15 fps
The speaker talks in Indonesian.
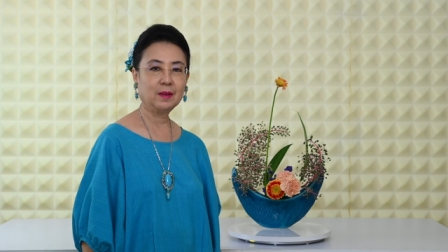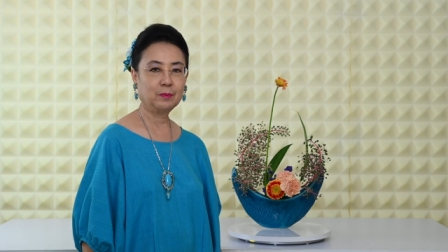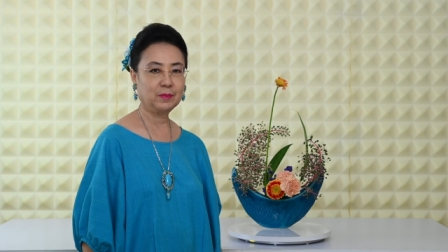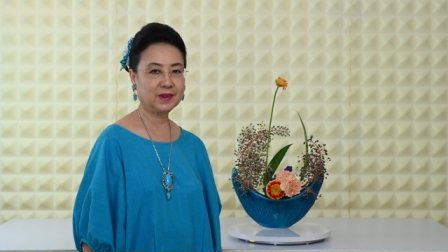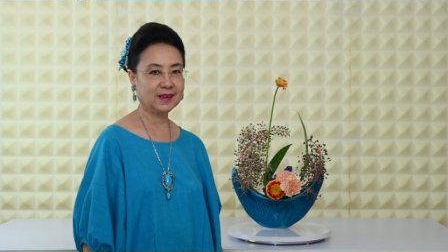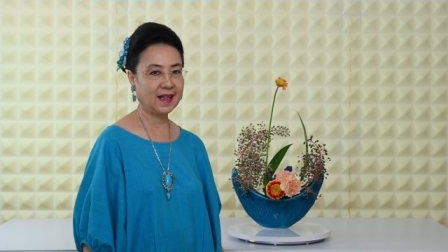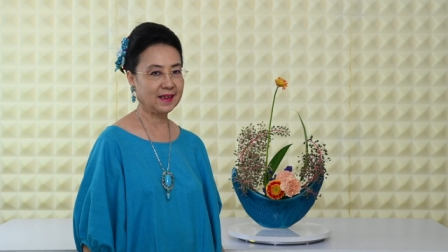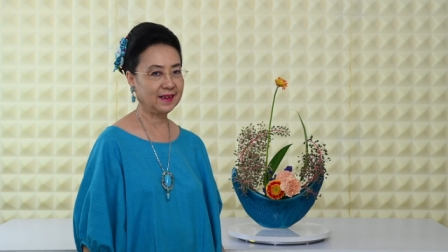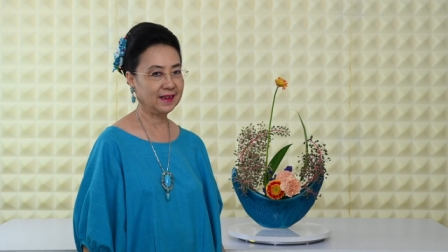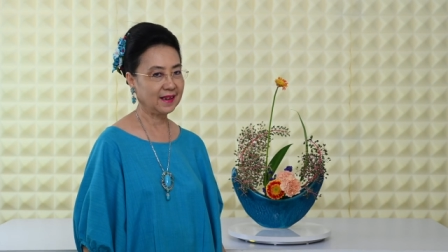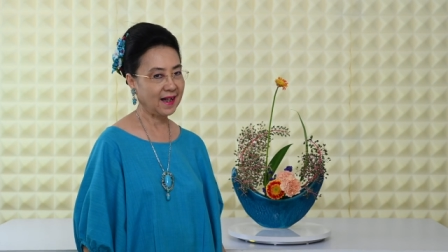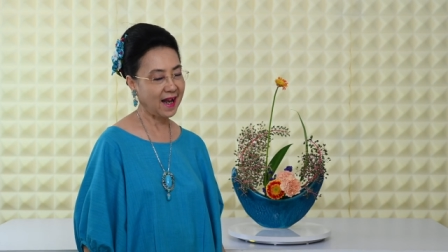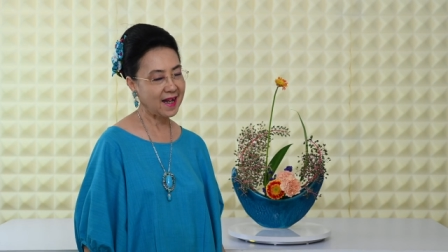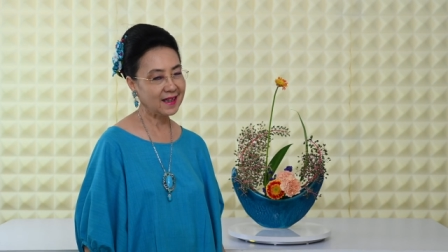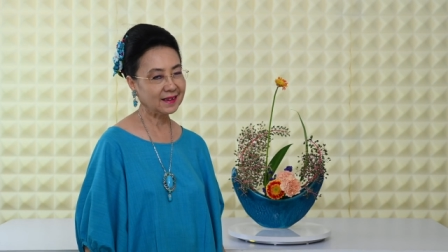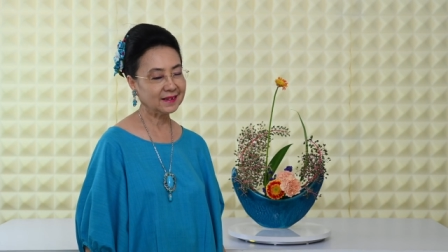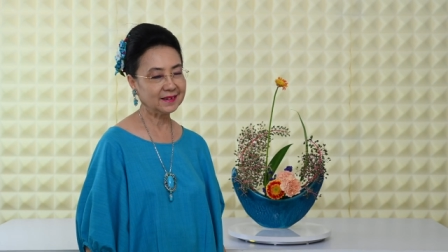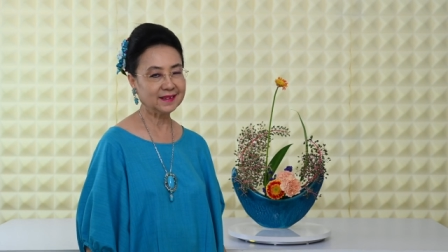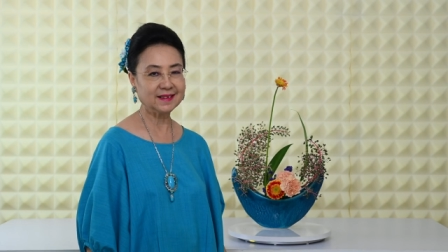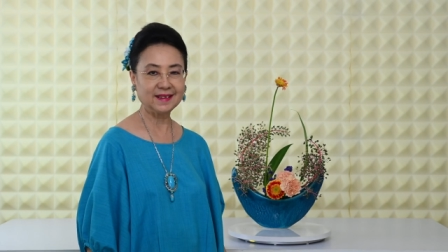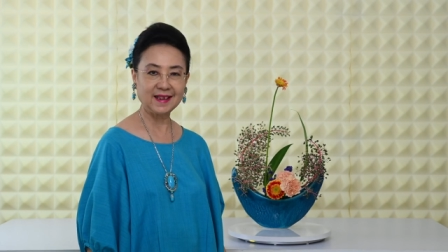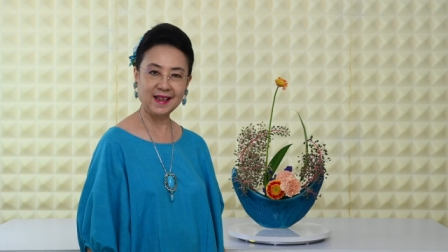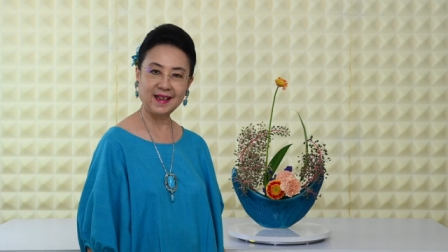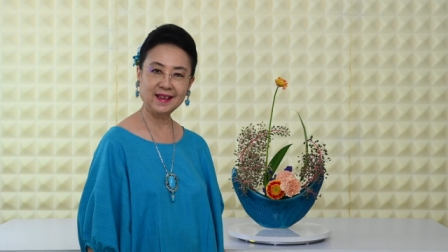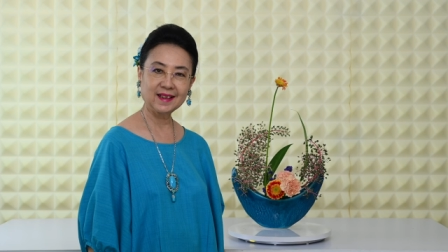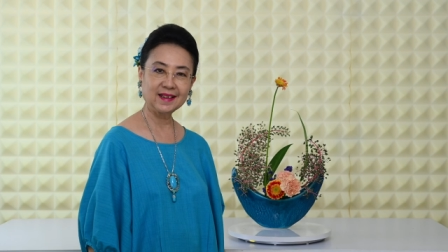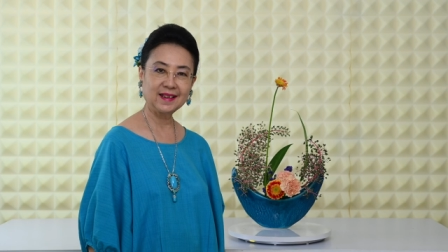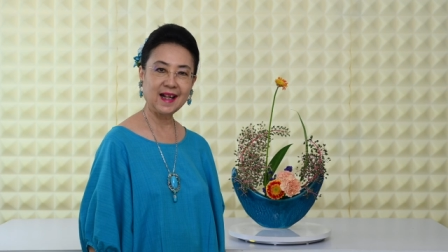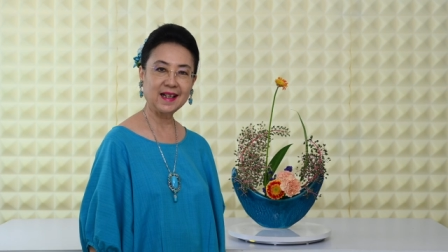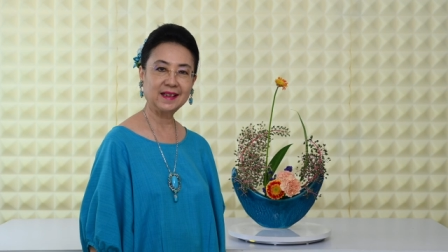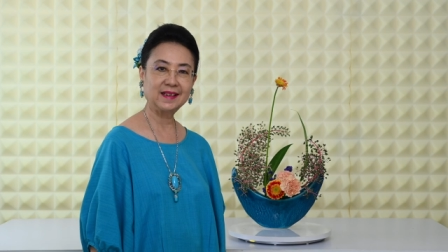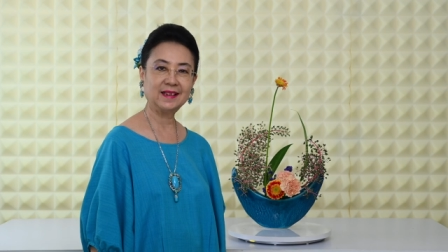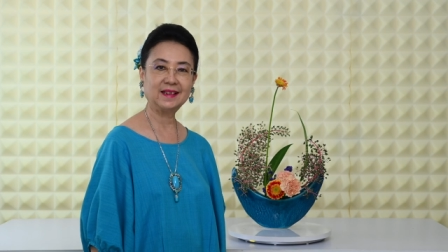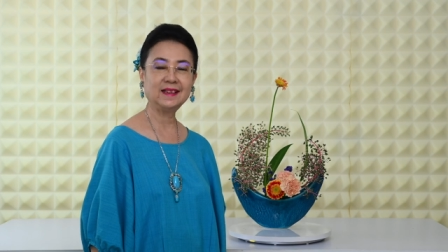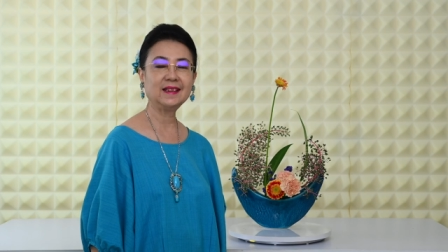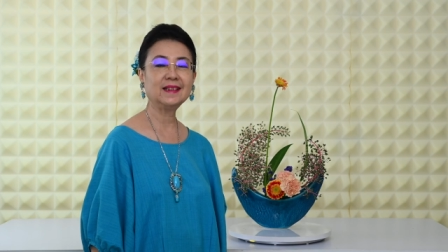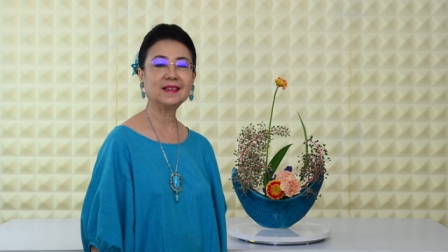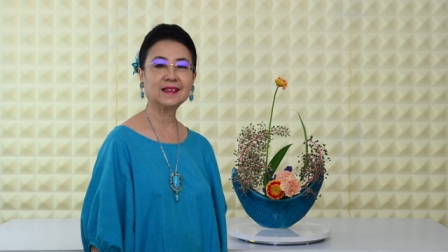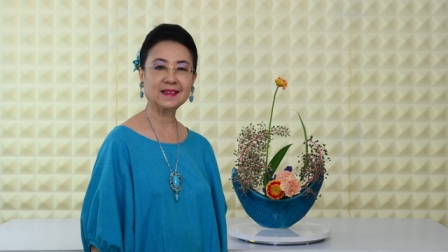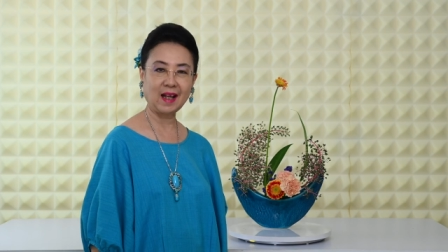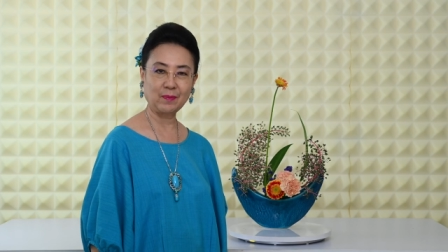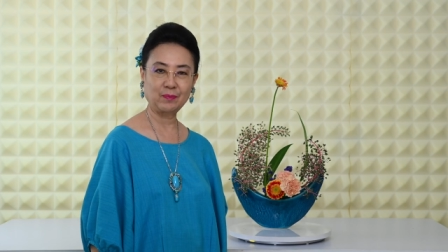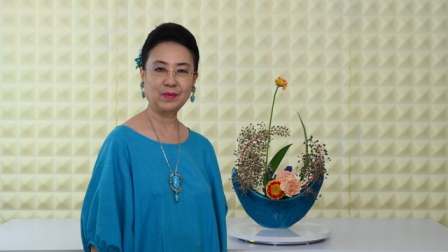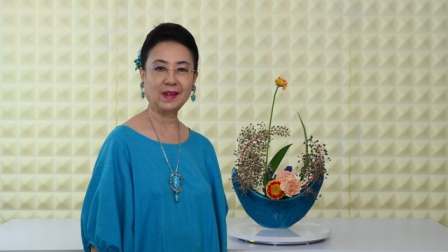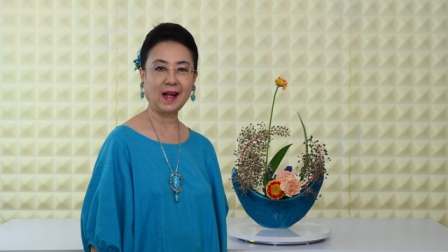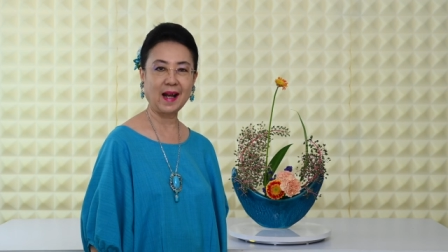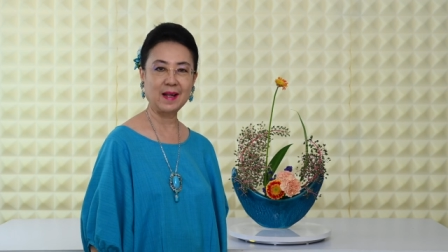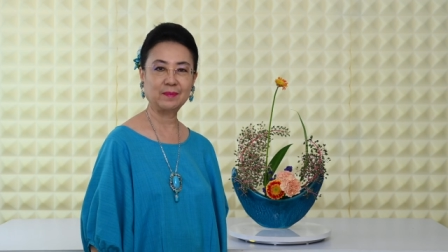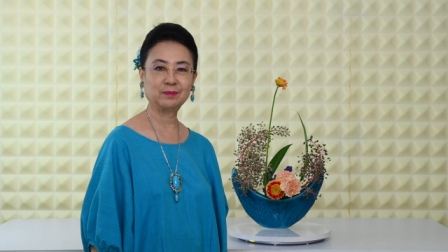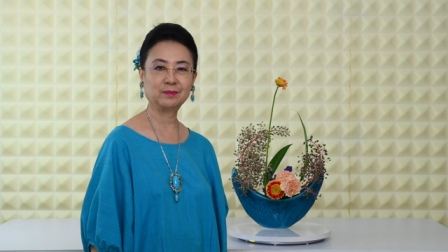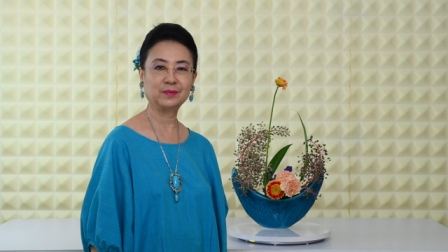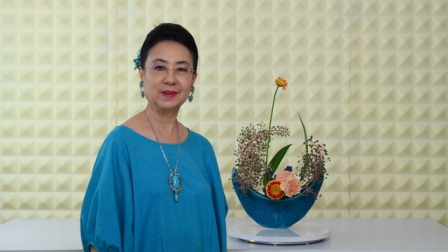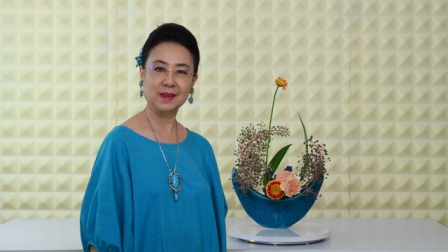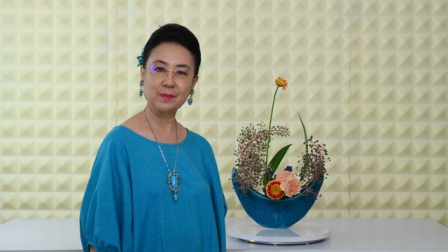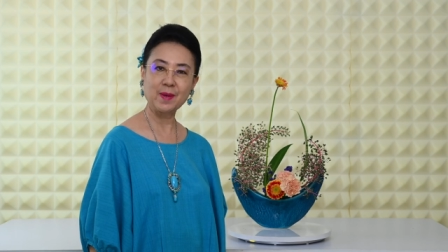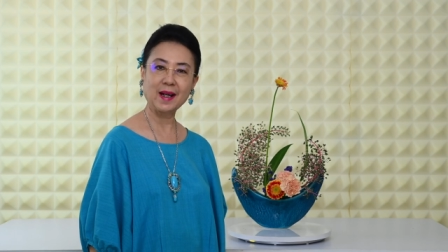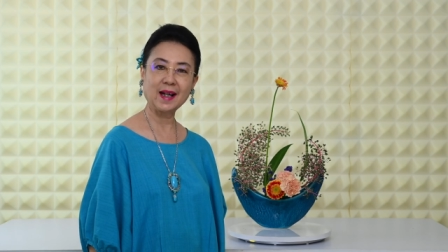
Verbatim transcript: bisa di like, share, dan di subscribe. Terima